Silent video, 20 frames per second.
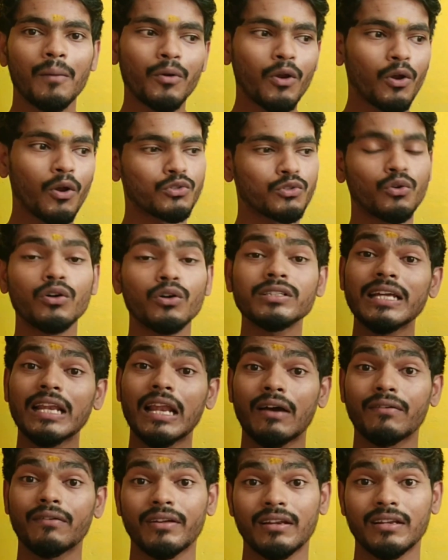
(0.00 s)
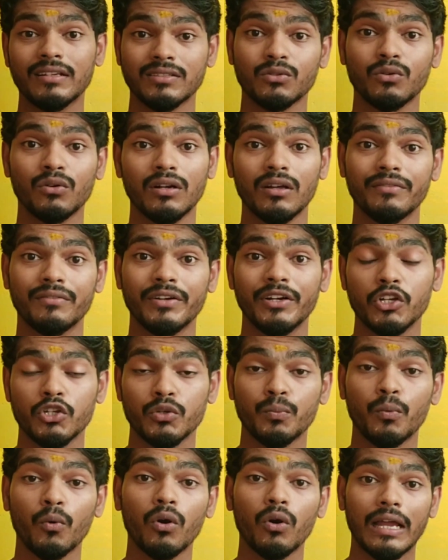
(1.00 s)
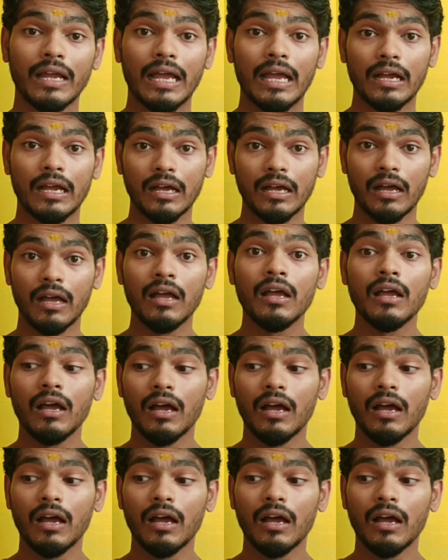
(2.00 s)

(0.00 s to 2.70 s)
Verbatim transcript: ப்ரோ சோசியல் அவேர்னஸ் கொண்ட வீடியோஸ் போடுங்க க